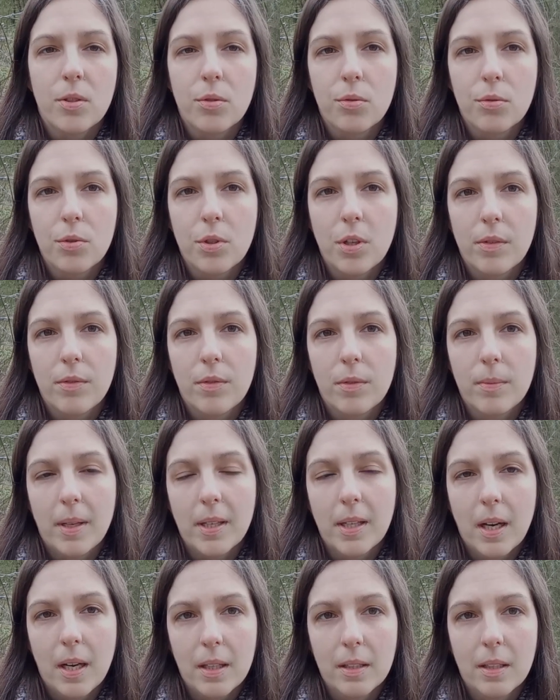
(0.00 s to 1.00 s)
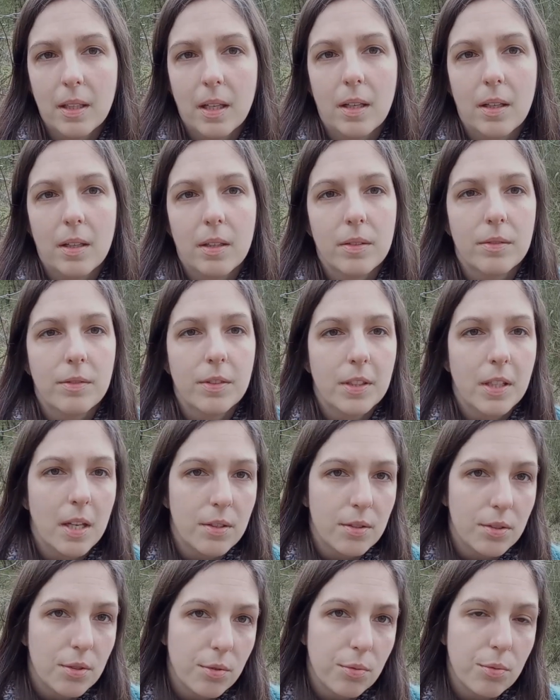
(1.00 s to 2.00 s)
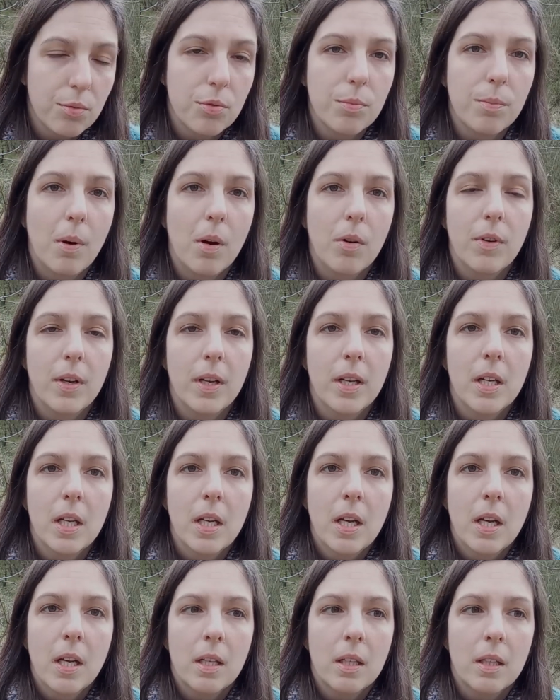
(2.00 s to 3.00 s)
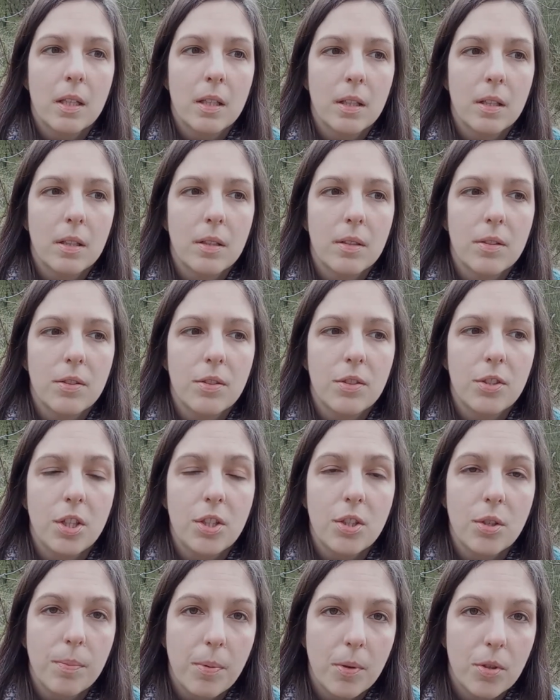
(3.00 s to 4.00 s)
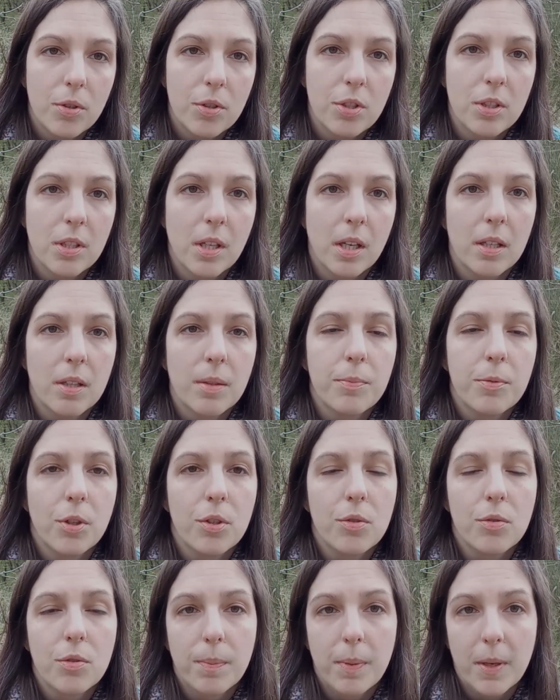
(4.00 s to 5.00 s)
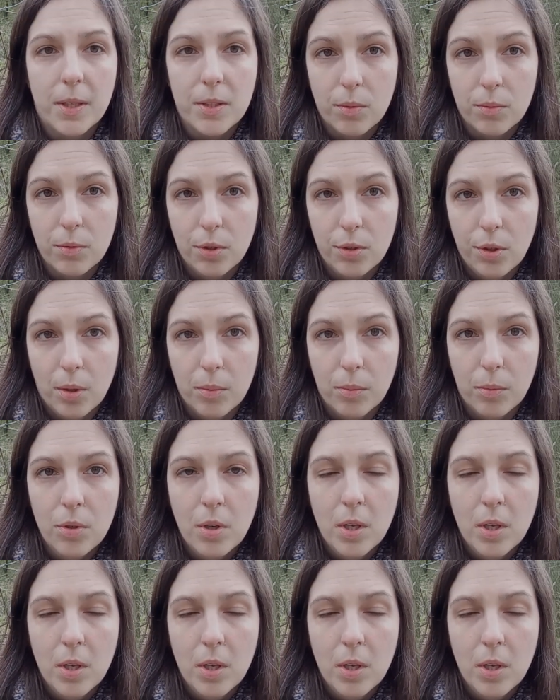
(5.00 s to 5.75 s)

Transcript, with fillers: miał bardzo duże wymagania, wyjazdy służbowe, e, siedział po godzinach, przychodził z pracą